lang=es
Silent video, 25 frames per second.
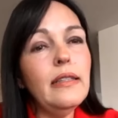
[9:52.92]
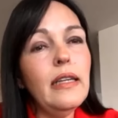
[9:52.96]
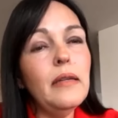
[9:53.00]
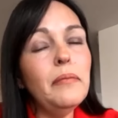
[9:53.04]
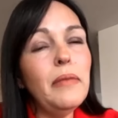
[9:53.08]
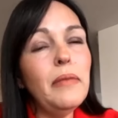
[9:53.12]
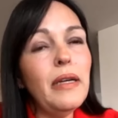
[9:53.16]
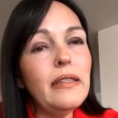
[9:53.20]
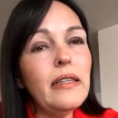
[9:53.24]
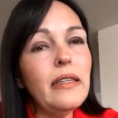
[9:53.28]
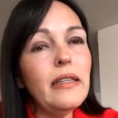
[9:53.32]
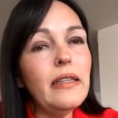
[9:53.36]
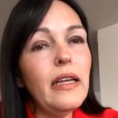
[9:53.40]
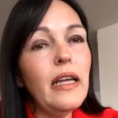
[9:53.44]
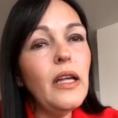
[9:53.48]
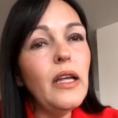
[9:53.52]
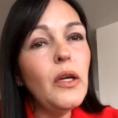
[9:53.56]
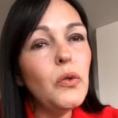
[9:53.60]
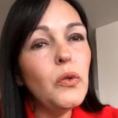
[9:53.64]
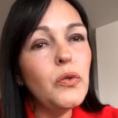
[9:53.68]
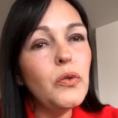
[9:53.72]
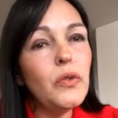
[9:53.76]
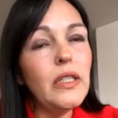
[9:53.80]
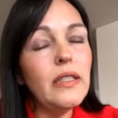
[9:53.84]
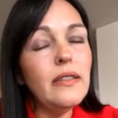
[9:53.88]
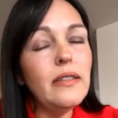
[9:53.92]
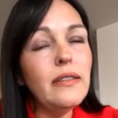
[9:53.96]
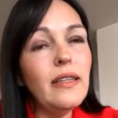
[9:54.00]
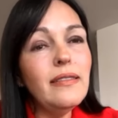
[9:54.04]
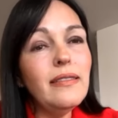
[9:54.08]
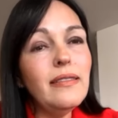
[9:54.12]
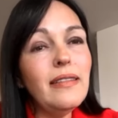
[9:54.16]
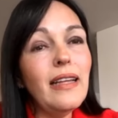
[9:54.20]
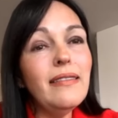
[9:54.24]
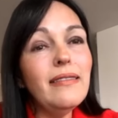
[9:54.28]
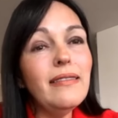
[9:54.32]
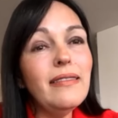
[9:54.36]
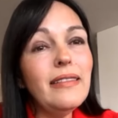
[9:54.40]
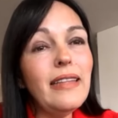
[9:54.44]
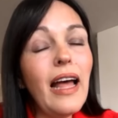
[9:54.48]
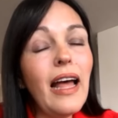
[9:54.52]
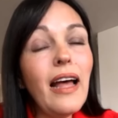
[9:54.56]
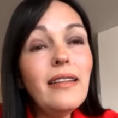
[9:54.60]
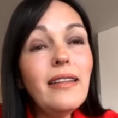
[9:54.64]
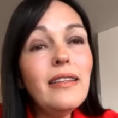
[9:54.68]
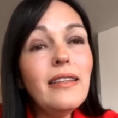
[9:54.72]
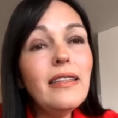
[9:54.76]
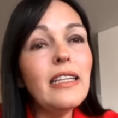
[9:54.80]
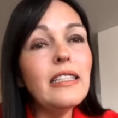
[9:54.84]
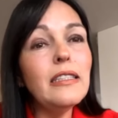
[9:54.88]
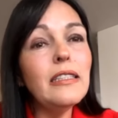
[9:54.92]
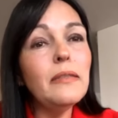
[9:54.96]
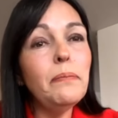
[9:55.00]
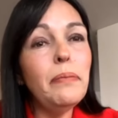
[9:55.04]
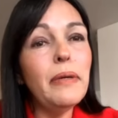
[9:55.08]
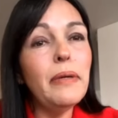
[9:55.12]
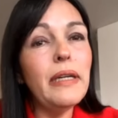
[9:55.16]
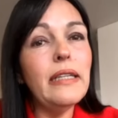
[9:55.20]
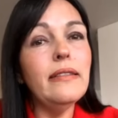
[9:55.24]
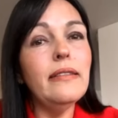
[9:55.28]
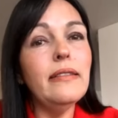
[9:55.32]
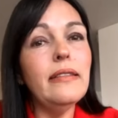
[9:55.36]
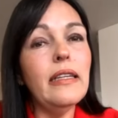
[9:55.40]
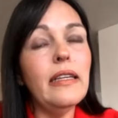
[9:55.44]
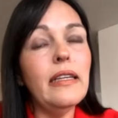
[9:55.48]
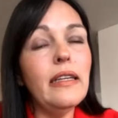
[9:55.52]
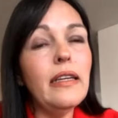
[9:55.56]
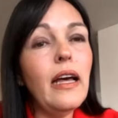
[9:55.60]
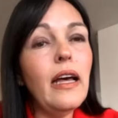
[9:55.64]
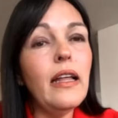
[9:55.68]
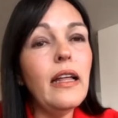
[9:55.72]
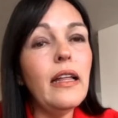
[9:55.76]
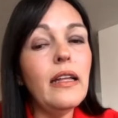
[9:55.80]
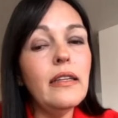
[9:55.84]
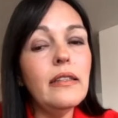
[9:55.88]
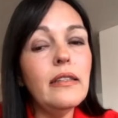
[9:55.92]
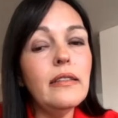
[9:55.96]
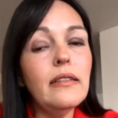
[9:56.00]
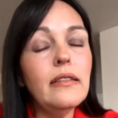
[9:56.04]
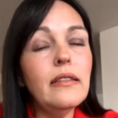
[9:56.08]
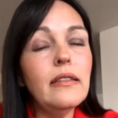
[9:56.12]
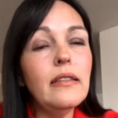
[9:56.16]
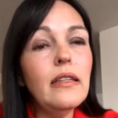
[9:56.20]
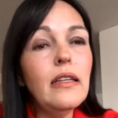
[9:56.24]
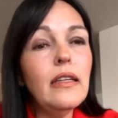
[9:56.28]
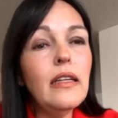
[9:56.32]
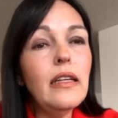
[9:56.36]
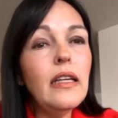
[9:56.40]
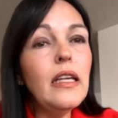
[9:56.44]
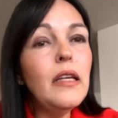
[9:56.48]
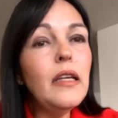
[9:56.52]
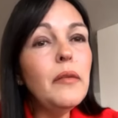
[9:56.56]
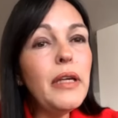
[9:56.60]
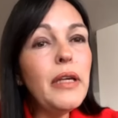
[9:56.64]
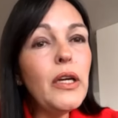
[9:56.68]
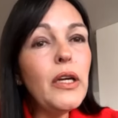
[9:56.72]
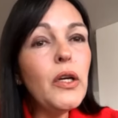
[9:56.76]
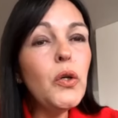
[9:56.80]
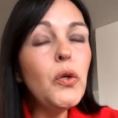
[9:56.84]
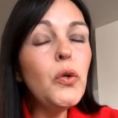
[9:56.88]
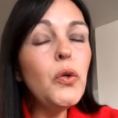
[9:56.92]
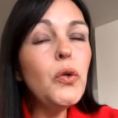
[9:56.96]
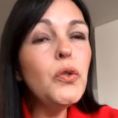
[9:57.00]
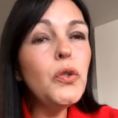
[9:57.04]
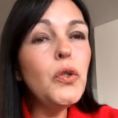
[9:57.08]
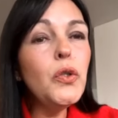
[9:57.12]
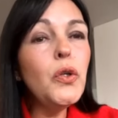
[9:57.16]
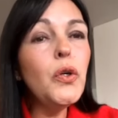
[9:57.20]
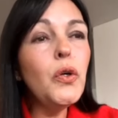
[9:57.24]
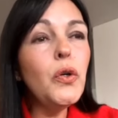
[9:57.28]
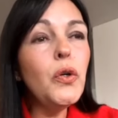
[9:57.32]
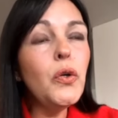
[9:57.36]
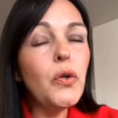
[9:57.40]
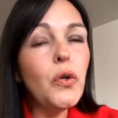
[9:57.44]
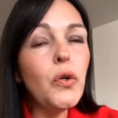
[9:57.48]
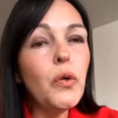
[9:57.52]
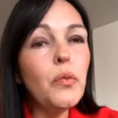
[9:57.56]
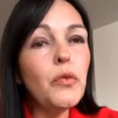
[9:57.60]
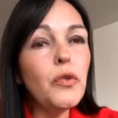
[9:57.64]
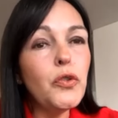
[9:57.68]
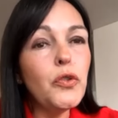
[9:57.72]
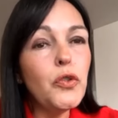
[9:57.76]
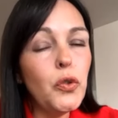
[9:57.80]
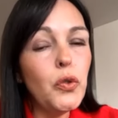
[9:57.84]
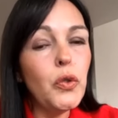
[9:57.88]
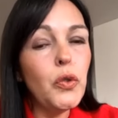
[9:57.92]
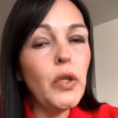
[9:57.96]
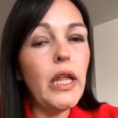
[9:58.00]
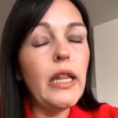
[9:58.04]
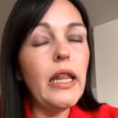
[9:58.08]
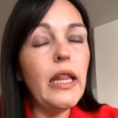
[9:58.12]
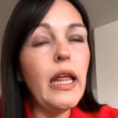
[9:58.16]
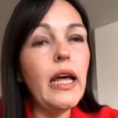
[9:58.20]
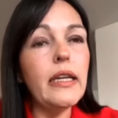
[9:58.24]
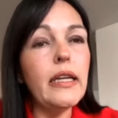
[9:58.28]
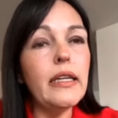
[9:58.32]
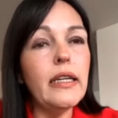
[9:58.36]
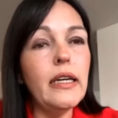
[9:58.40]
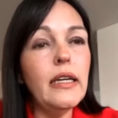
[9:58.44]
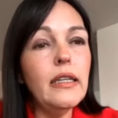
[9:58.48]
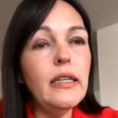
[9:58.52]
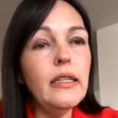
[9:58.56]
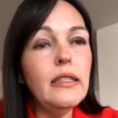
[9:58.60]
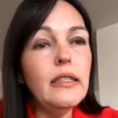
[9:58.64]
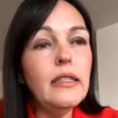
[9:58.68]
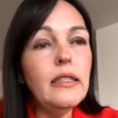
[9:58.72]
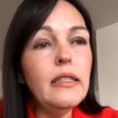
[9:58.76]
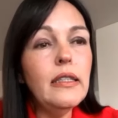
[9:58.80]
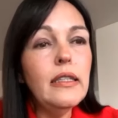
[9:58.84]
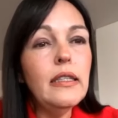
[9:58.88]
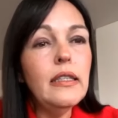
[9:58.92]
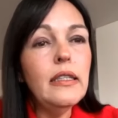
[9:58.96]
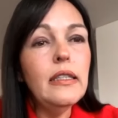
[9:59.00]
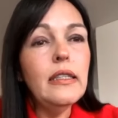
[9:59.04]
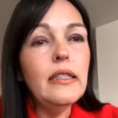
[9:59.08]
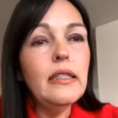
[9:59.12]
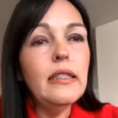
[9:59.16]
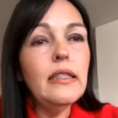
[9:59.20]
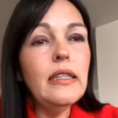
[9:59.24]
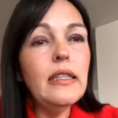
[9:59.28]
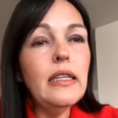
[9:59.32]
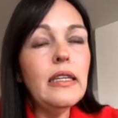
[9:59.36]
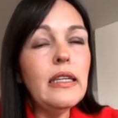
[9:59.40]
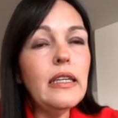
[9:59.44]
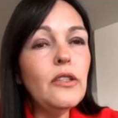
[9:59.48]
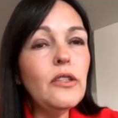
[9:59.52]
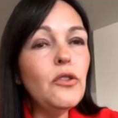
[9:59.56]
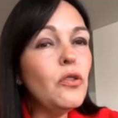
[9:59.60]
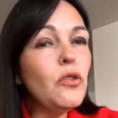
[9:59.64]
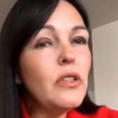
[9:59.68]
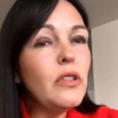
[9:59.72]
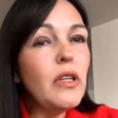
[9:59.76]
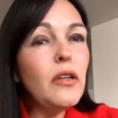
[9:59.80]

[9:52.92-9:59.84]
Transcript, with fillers: en materia de justicia están tan desprestigiadas, y me incluyo como ciudadana, de que yo,